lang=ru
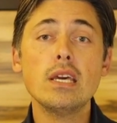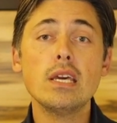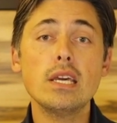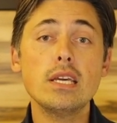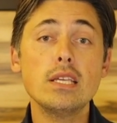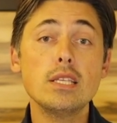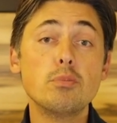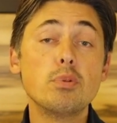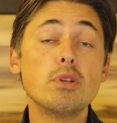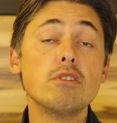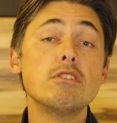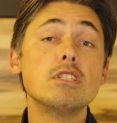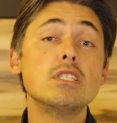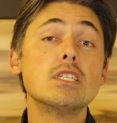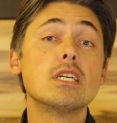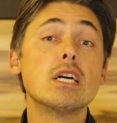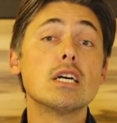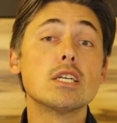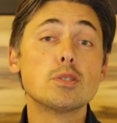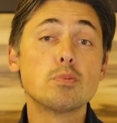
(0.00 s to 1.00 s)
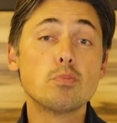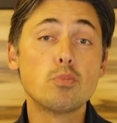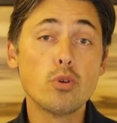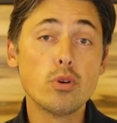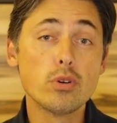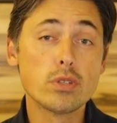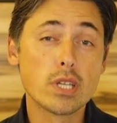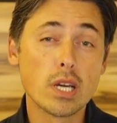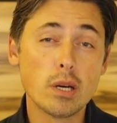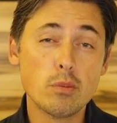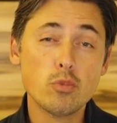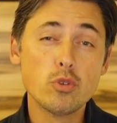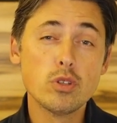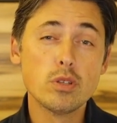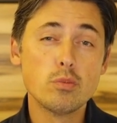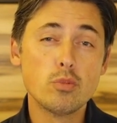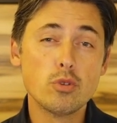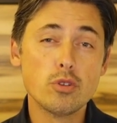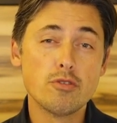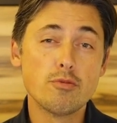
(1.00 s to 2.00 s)
И не приведи Господь
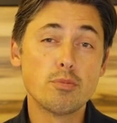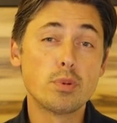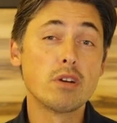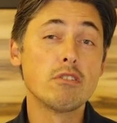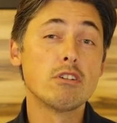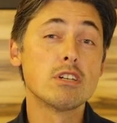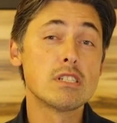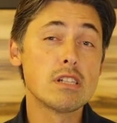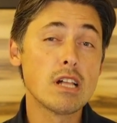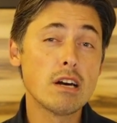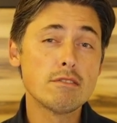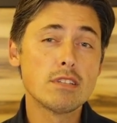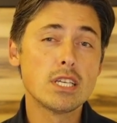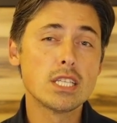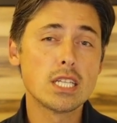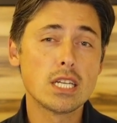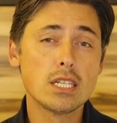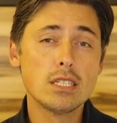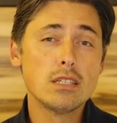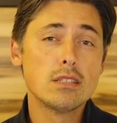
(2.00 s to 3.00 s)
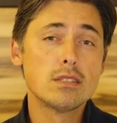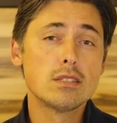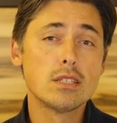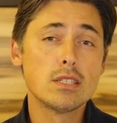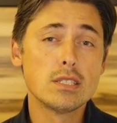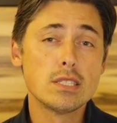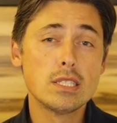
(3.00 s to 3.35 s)
кому-нибудь в православной традиции